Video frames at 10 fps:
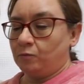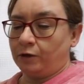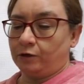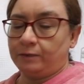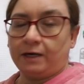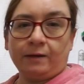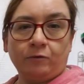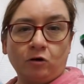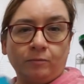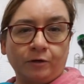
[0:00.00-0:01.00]
Bueno, mira,
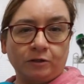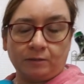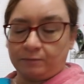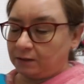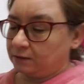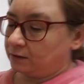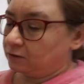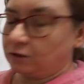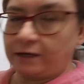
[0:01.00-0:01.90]
hemos comprado también de esto